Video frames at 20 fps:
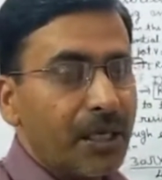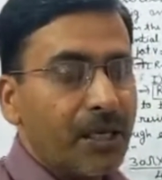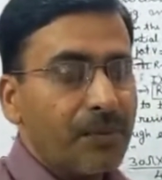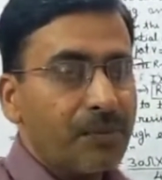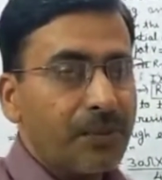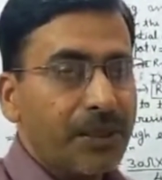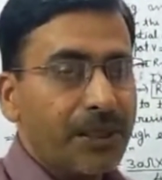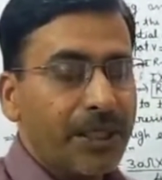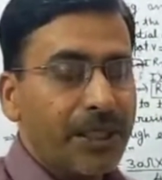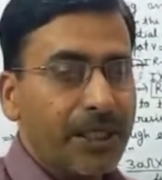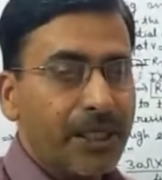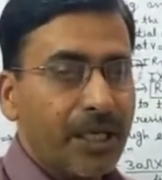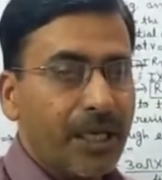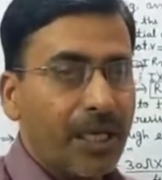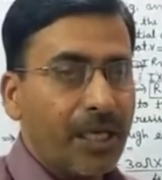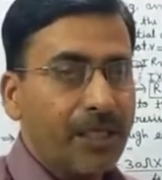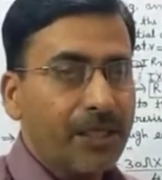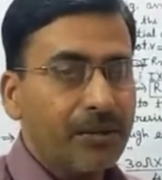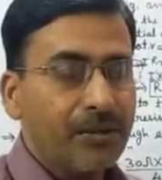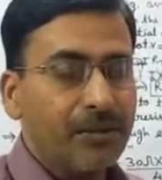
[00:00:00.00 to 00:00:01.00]
आपने देखा
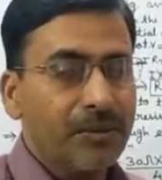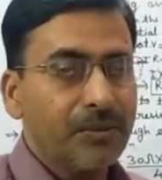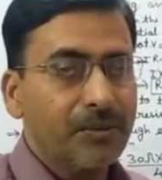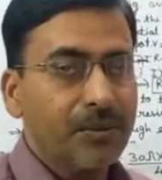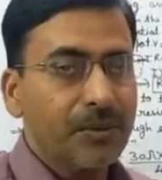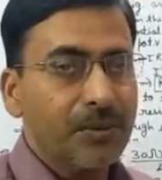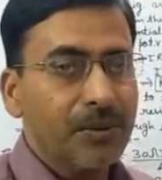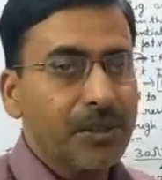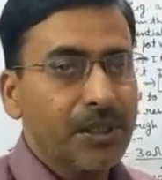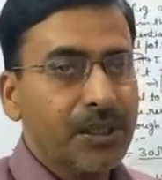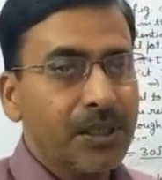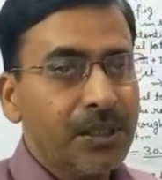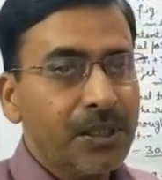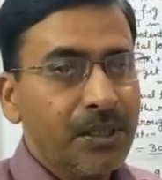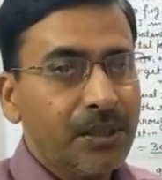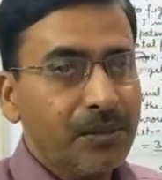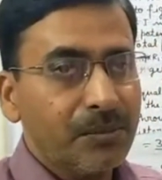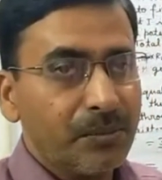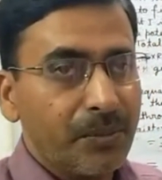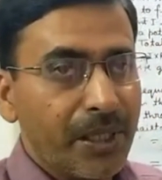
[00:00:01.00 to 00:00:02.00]
है कि ओम रूल्स
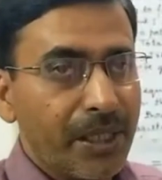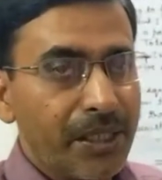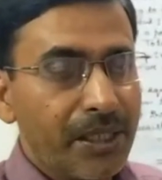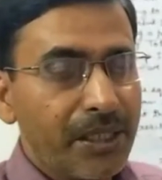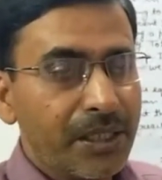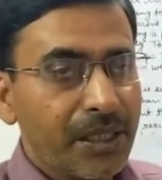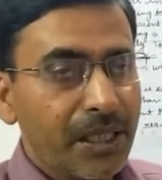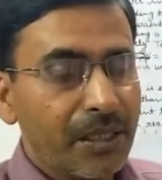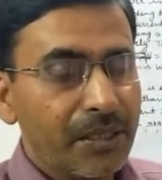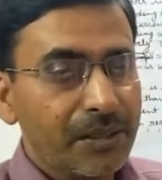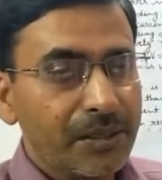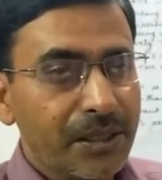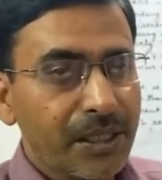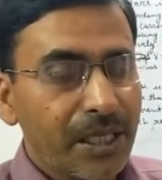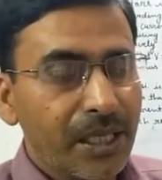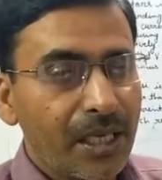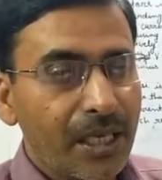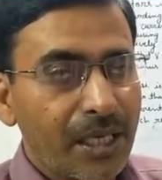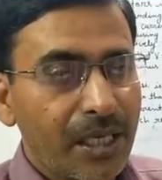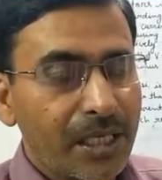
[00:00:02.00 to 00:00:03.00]
मेनली क्या होता
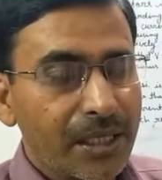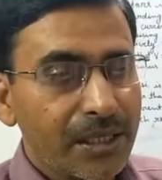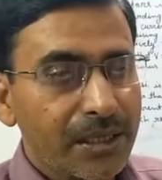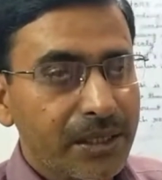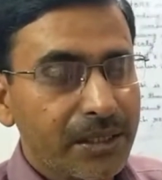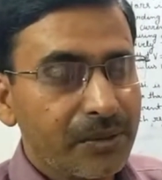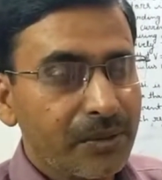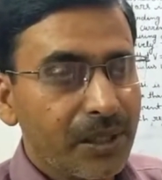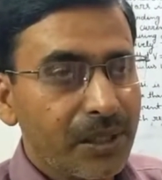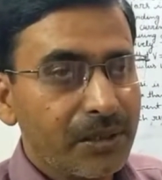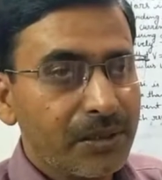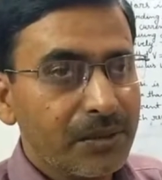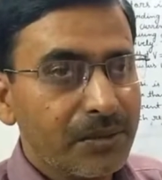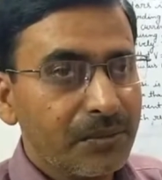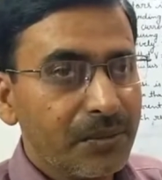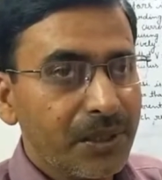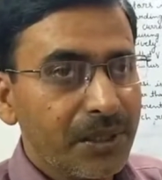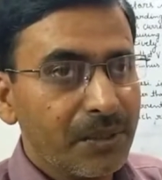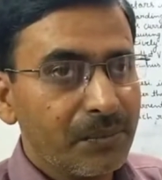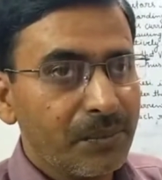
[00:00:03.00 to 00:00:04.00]
है आर इज इक्वल टू
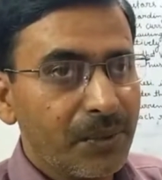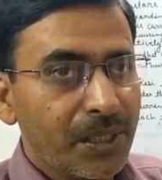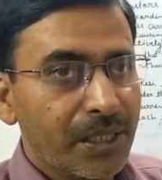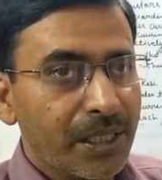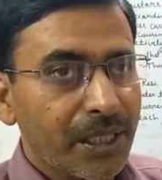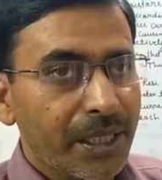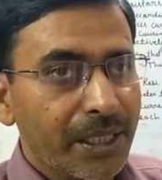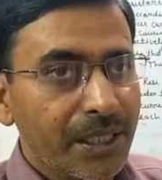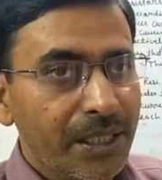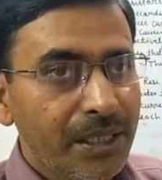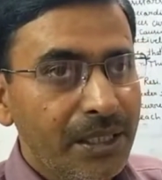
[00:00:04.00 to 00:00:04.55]
बी अपॉन आई